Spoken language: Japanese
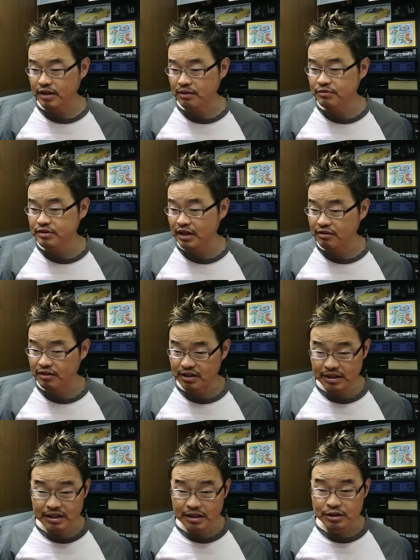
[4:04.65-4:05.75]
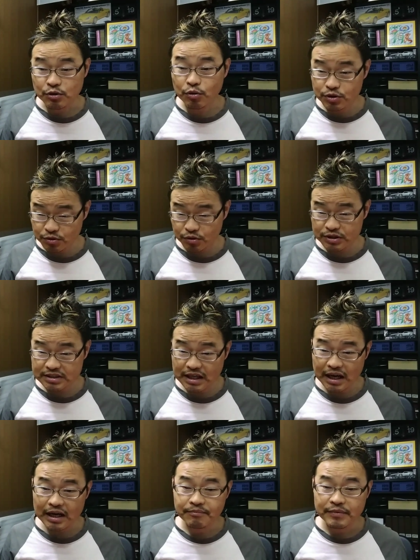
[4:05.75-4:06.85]
タイムセールに登場し
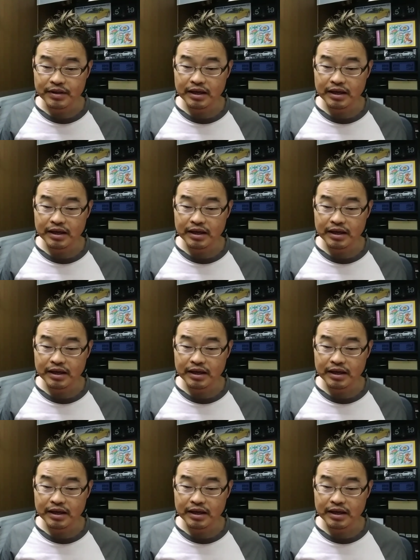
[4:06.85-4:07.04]
た、